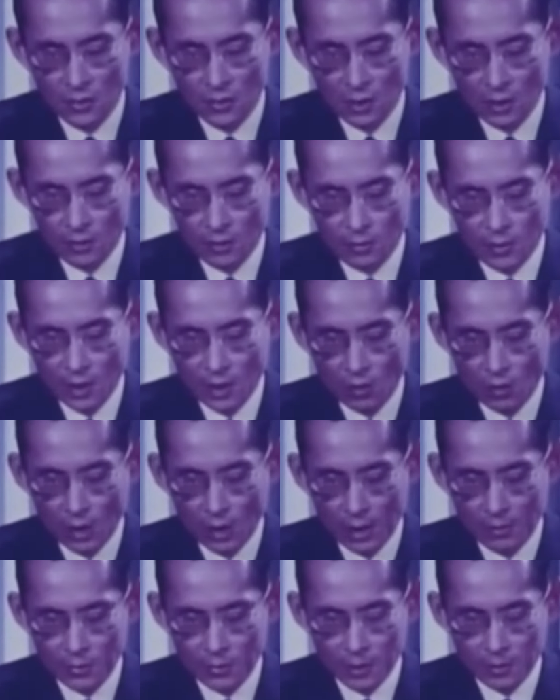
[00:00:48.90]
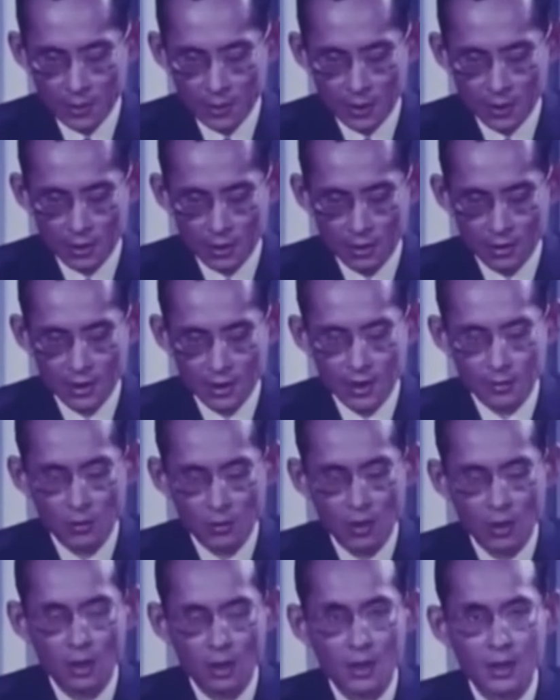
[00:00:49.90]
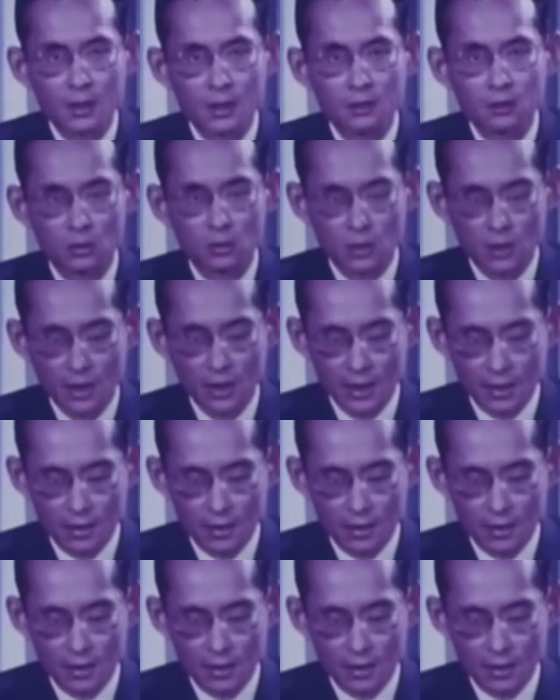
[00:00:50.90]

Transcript: มีความประพฤติเรียบร้อยสุจริต